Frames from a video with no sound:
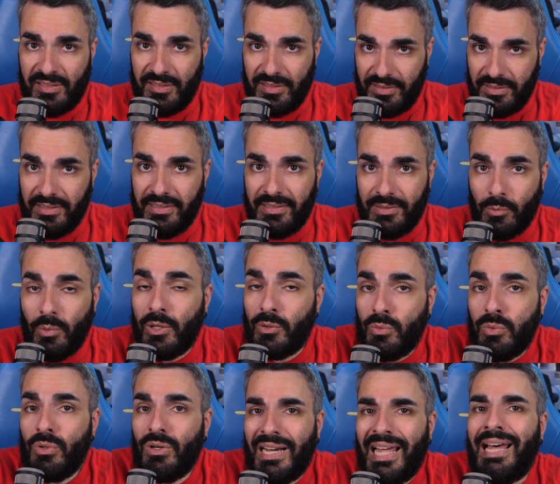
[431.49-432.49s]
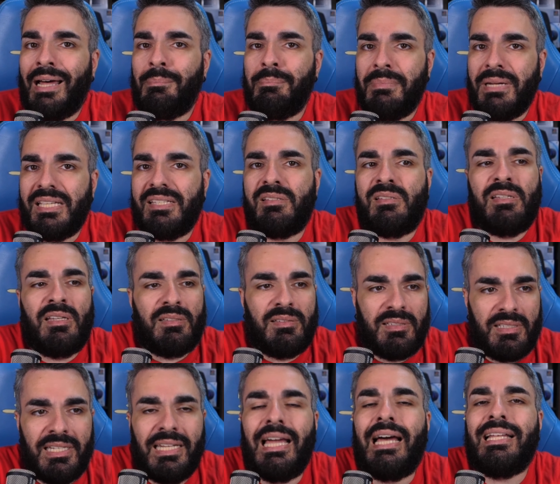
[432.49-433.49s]
eh, qualcuno l'ha ammessa,
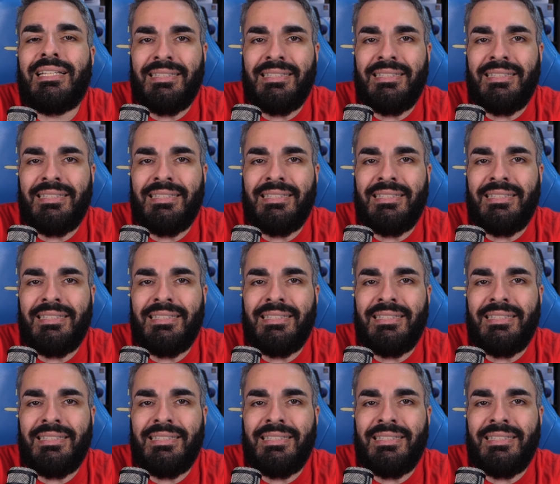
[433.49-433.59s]
sì,